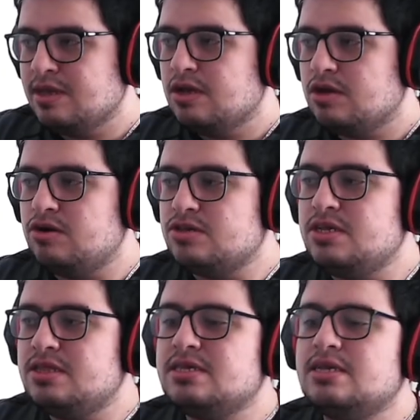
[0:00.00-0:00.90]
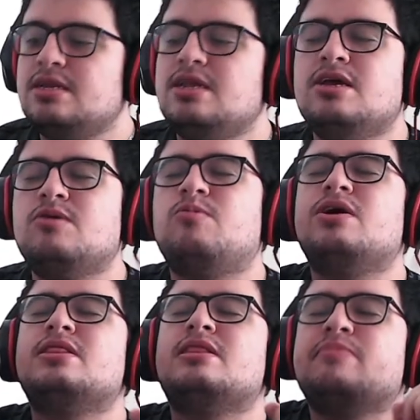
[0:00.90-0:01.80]
Cositas a tener en
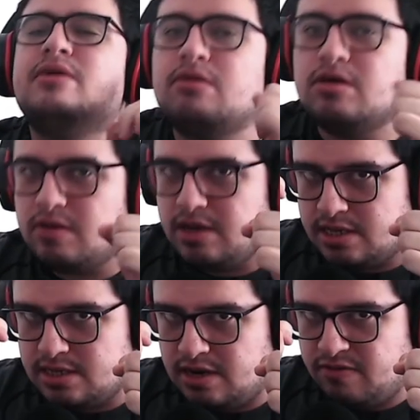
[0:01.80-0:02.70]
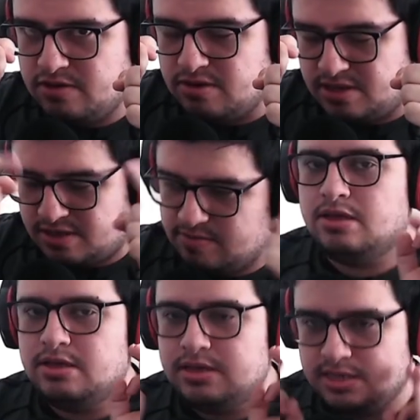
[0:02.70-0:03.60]
cuenta para cuando vayas a hacer las fisuras.
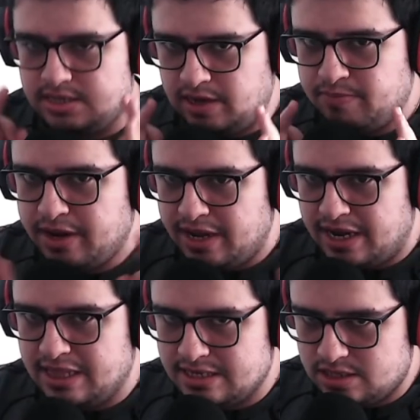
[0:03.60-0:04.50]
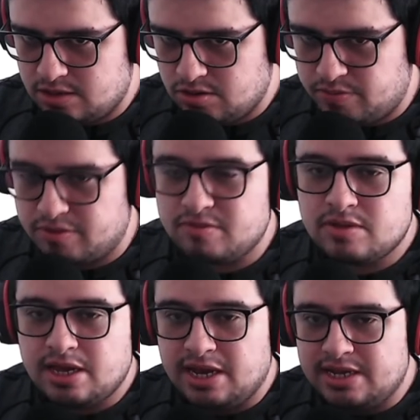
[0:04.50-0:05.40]
Siempre hazlas en grupo.
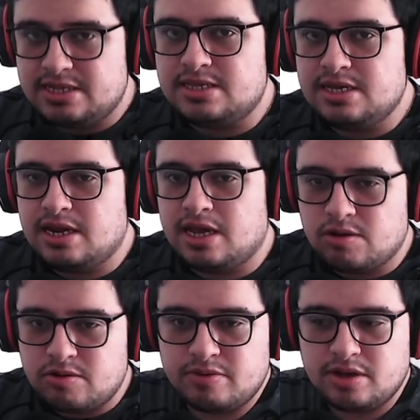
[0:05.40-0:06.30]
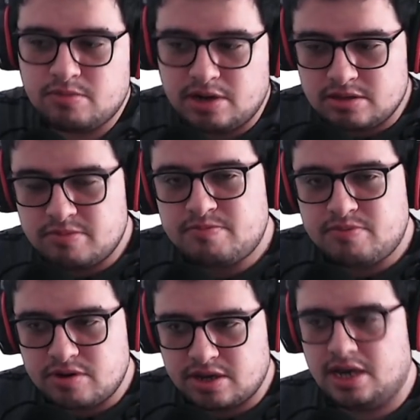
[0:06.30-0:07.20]
Es decir, en grupo de cuatro
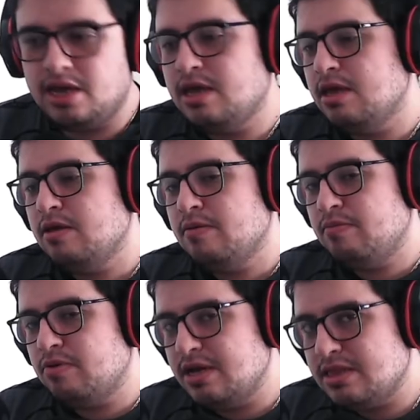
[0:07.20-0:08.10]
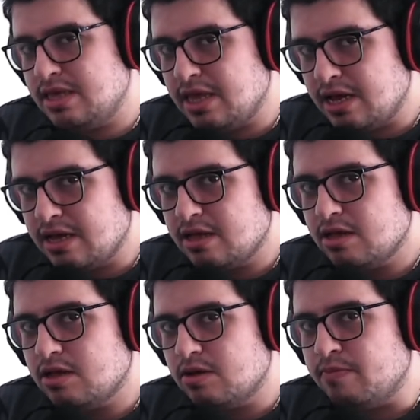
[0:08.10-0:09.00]
porque porque te da
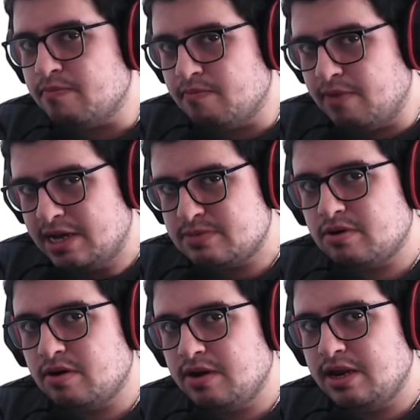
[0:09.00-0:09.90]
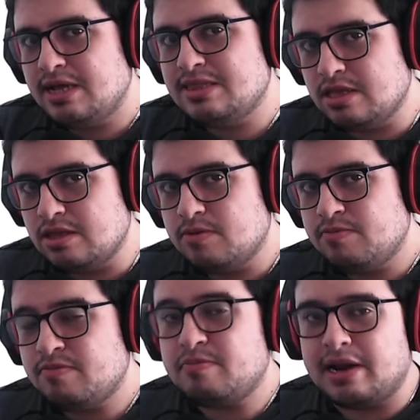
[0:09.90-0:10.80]
más probabilidad de
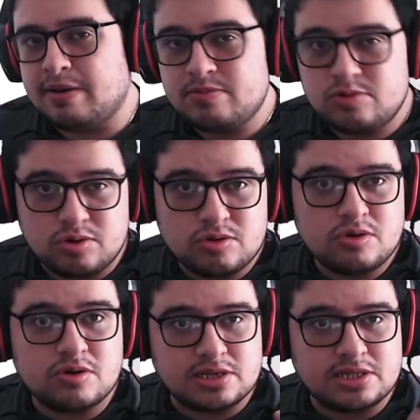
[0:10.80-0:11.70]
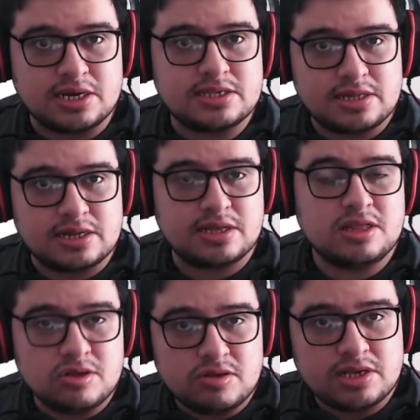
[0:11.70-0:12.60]
drop para todo lo que estás
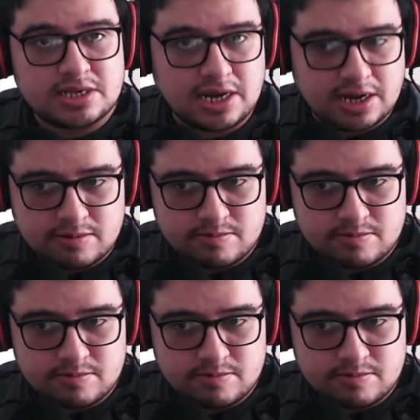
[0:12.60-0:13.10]
tratando de sacar.